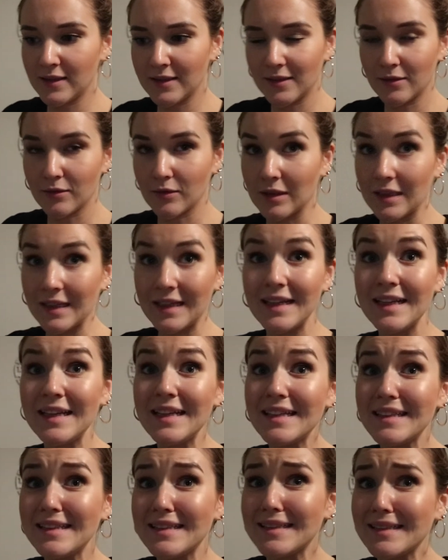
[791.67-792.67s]
So ein
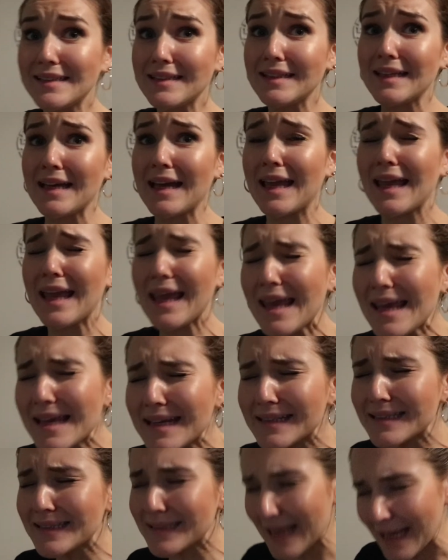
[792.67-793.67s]
riesen,
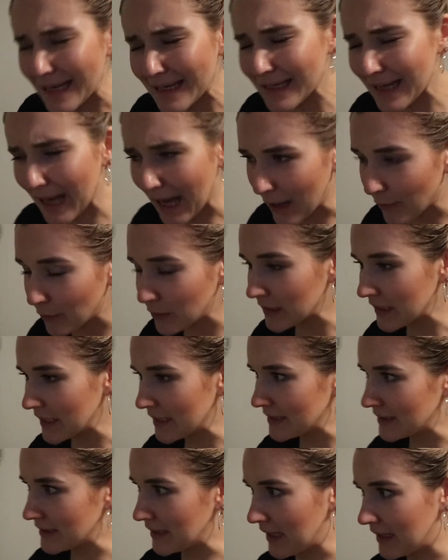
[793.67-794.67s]
riesen Outlet
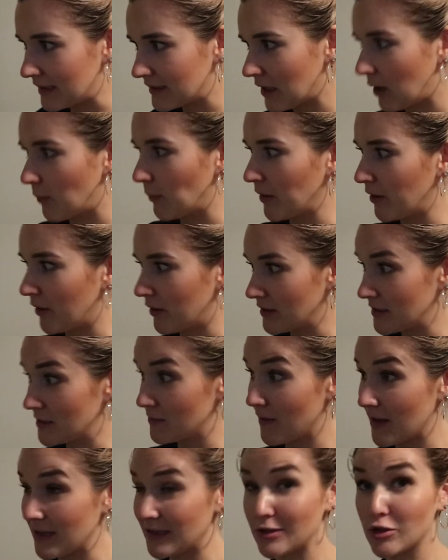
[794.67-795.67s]
Center. Oh mein Gott, es
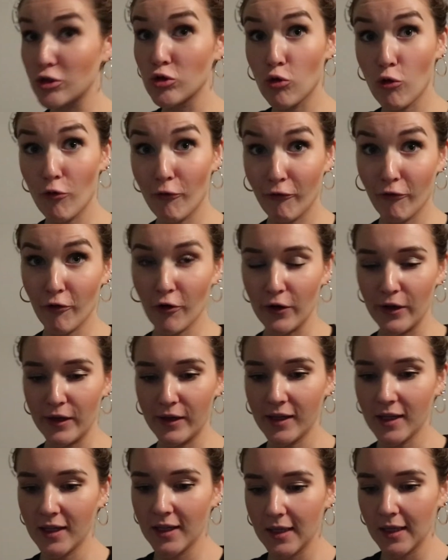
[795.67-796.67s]
war so voll.
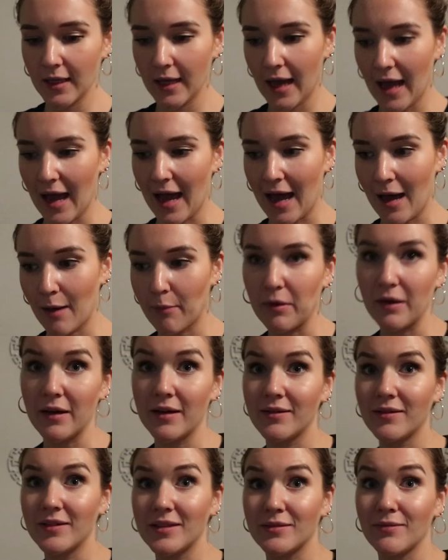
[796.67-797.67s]

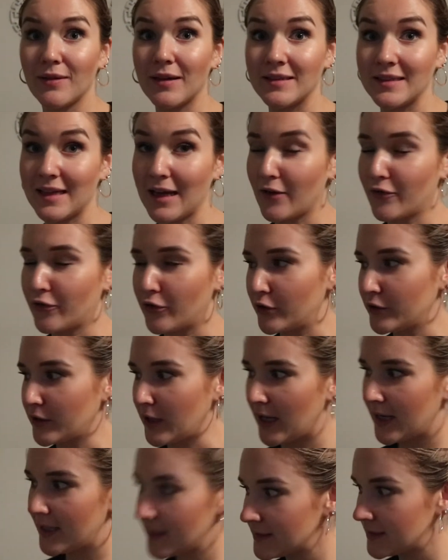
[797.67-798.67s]
Aber es war sehr
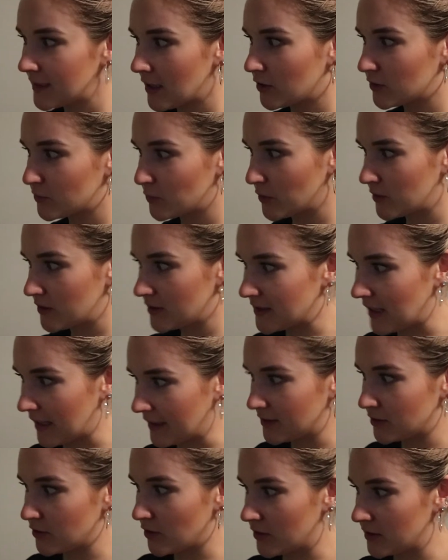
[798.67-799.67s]
erfolgreich. Die Ausbeute zeige
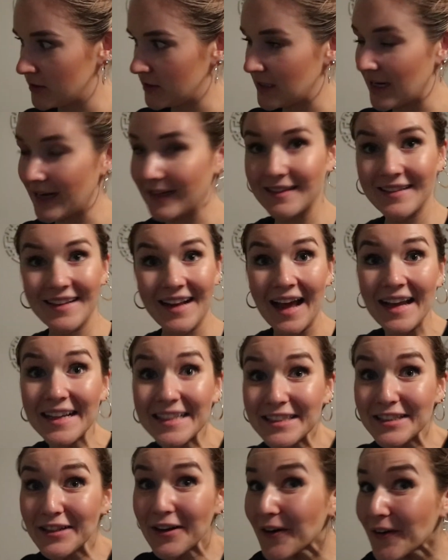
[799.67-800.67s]
ich euch dann
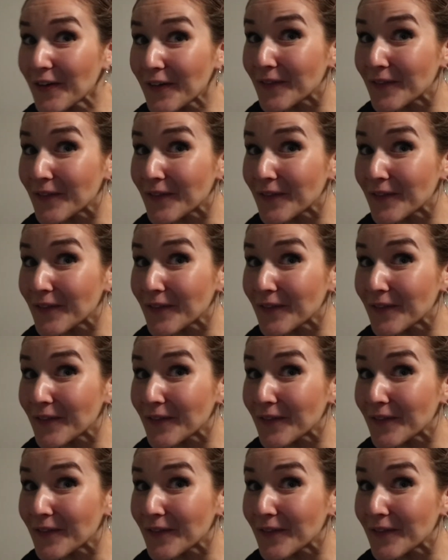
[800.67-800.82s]
gleich noch.